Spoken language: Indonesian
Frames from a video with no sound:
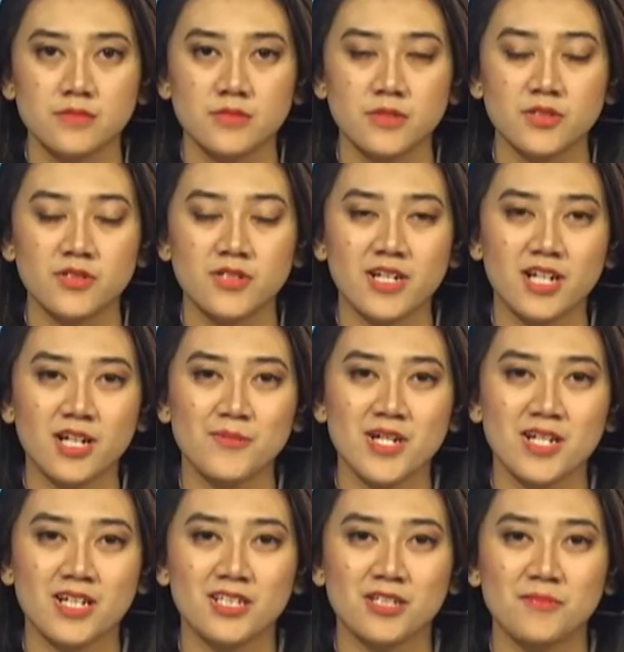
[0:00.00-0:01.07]
Saudara kami
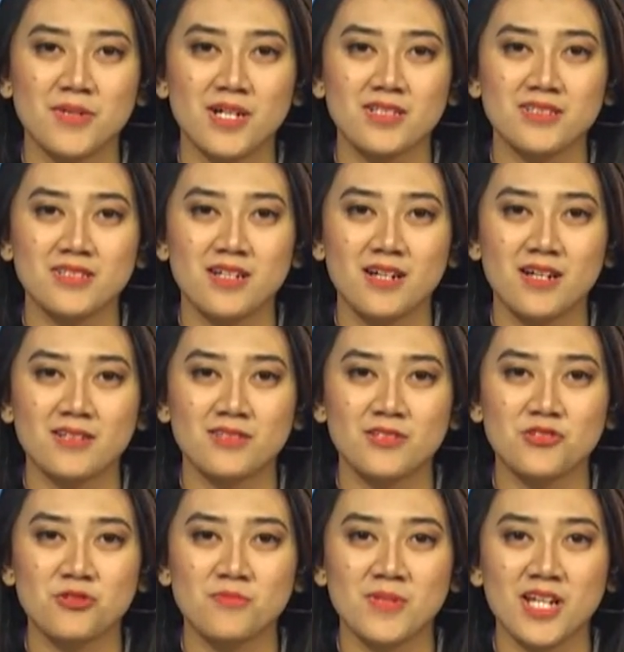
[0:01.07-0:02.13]
akan kembali dengan
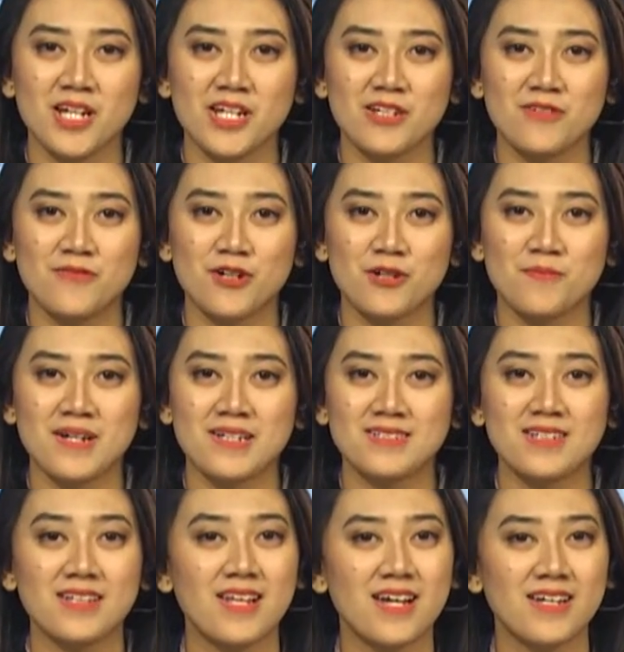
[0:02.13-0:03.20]
sejumlah informasi
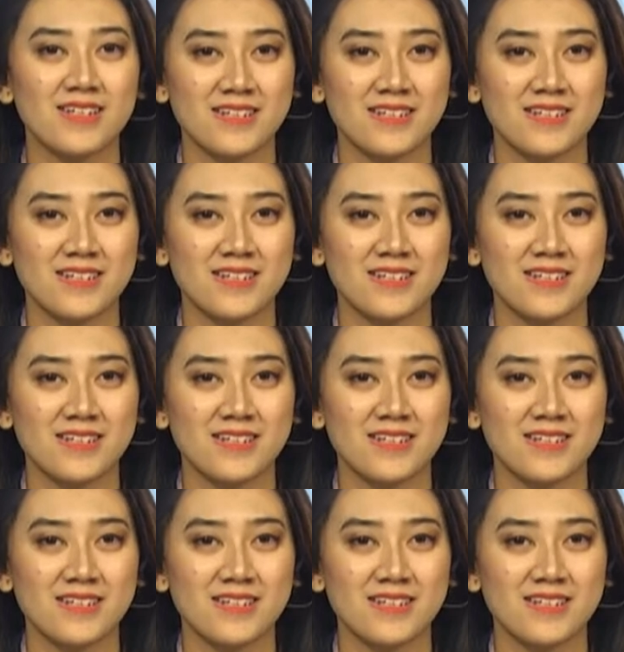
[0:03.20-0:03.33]
lain